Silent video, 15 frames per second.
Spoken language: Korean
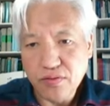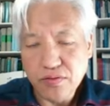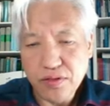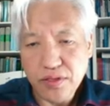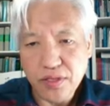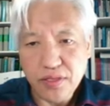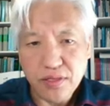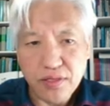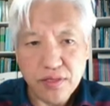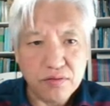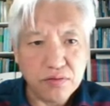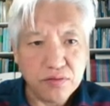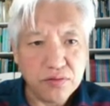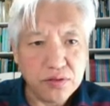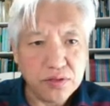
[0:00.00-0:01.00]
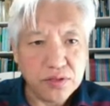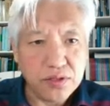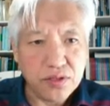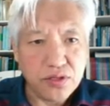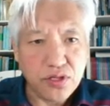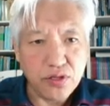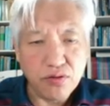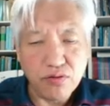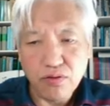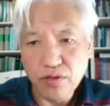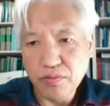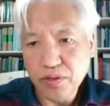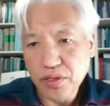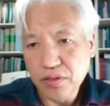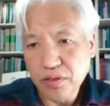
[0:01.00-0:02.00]
예, 결국 어, 짓눌러
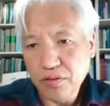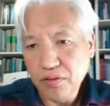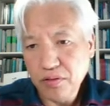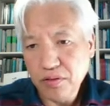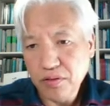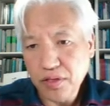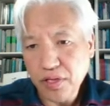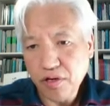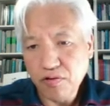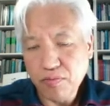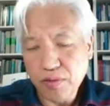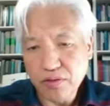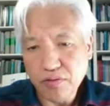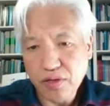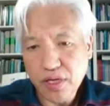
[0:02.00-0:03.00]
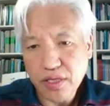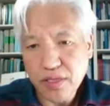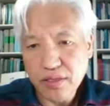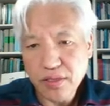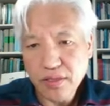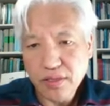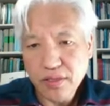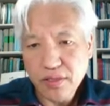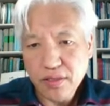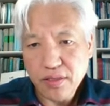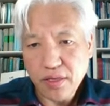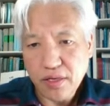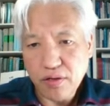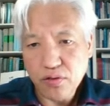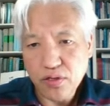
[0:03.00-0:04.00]
버리고 네오마두나이
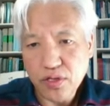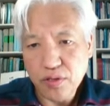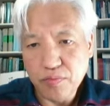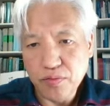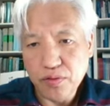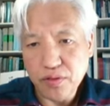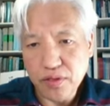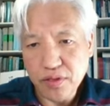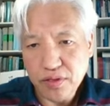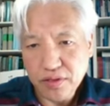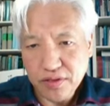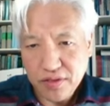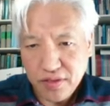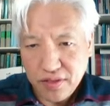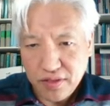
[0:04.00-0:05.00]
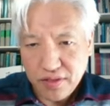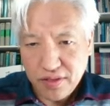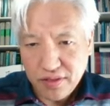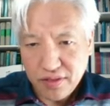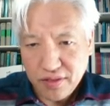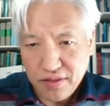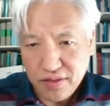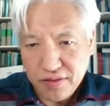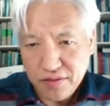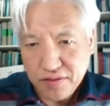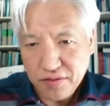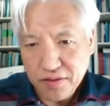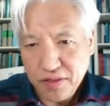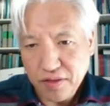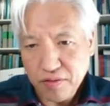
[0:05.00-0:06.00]
엘로힘 또는 어,
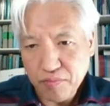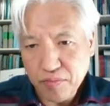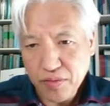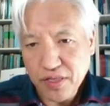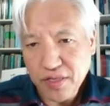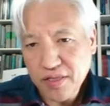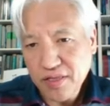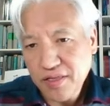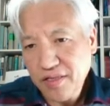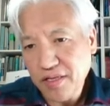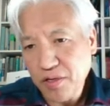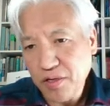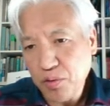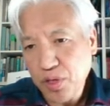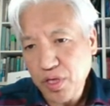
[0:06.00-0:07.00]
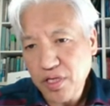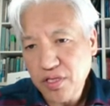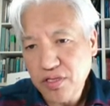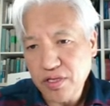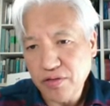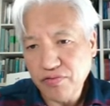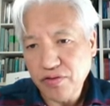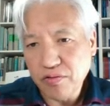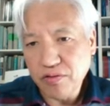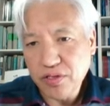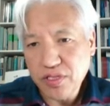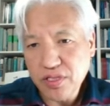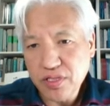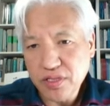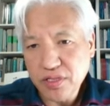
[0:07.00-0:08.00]
그냥 뭐 야외
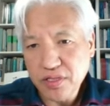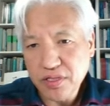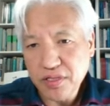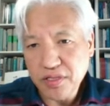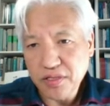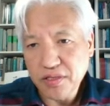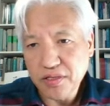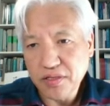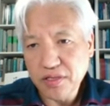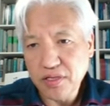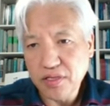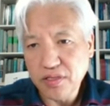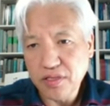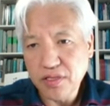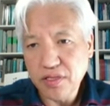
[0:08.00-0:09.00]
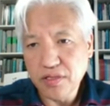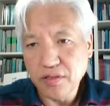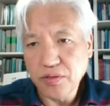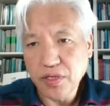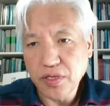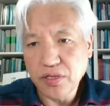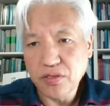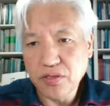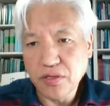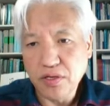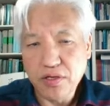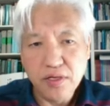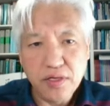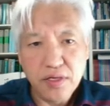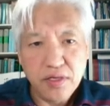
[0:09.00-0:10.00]
제바오트 예, 그렇게 이제 읽으면 되겠죠.
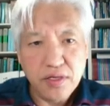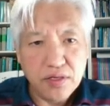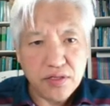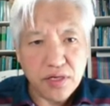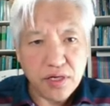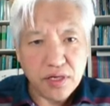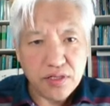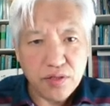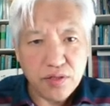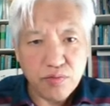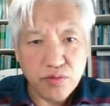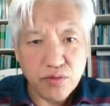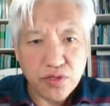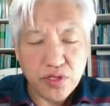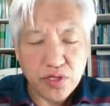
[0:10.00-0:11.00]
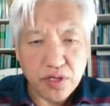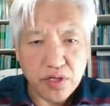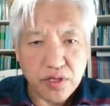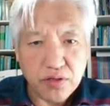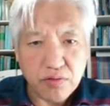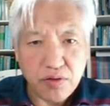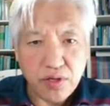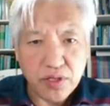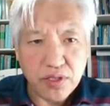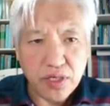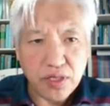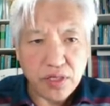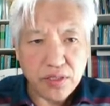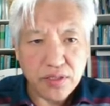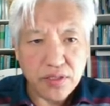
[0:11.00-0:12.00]
자 16절
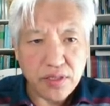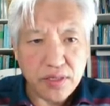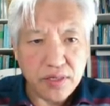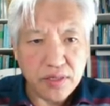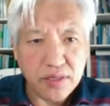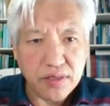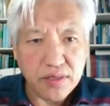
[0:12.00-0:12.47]
굉장히 이제